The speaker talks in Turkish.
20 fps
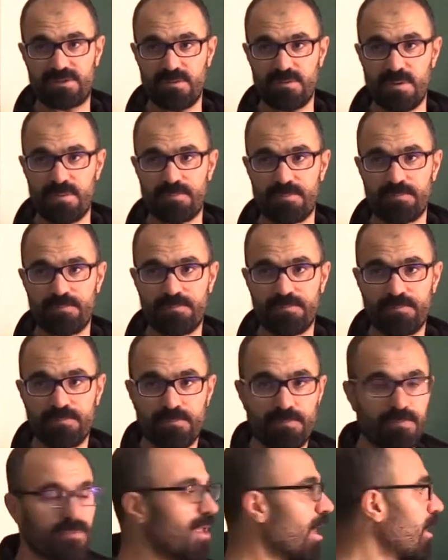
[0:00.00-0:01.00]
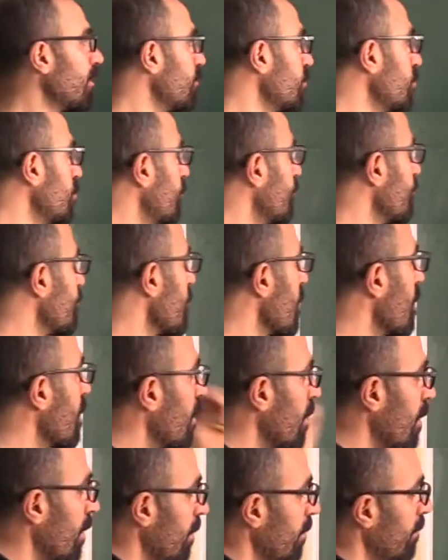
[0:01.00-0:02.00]
değil mi? Yani bunu
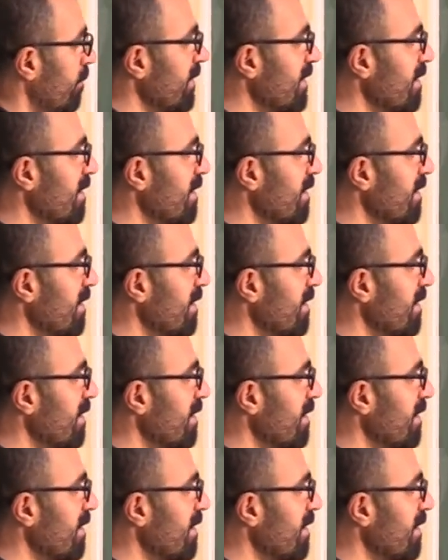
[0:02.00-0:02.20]
bir